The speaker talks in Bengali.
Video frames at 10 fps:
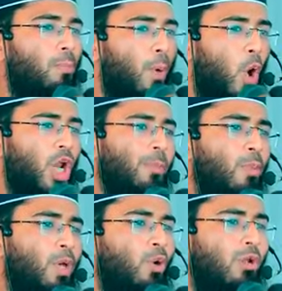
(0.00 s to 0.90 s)
ভরে
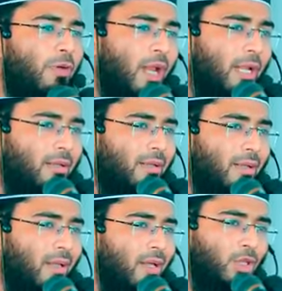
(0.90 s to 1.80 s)
বমি করে ফেলেন
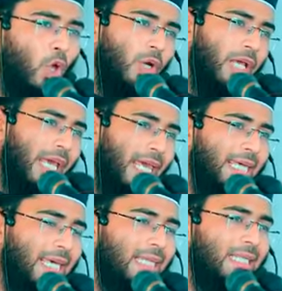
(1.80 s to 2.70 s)
তাহলে এই
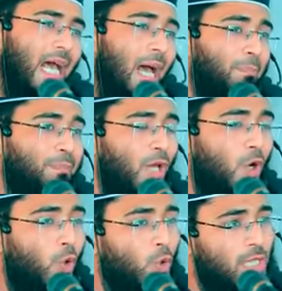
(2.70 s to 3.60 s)
ক্ষেত্রে আপনার
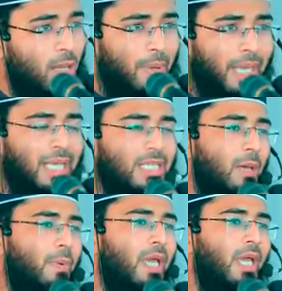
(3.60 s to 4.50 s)
রোজা ভেঙে
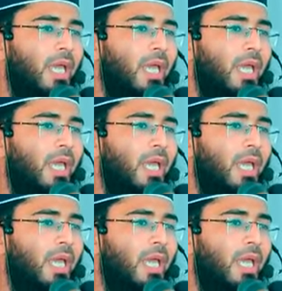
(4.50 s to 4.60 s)
যাবে